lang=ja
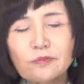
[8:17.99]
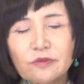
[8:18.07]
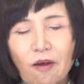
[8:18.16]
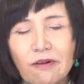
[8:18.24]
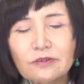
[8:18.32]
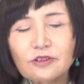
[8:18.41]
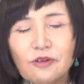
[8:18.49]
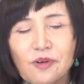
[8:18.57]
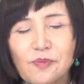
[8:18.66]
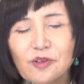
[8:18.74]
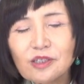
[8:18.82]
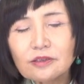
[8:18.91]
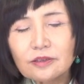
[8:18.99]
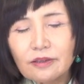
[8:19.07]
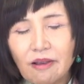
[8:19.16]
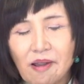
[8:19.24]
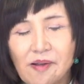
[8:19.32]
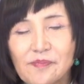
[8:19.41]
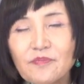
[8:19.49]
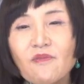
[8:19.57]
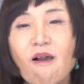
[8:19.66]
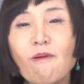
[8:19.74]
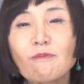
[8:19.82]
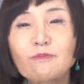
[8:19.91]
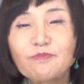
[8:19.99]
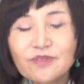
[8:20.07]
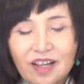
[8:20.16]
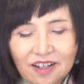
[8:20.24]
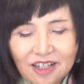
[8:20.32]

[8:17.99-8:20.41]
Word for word: 弾力もあってだ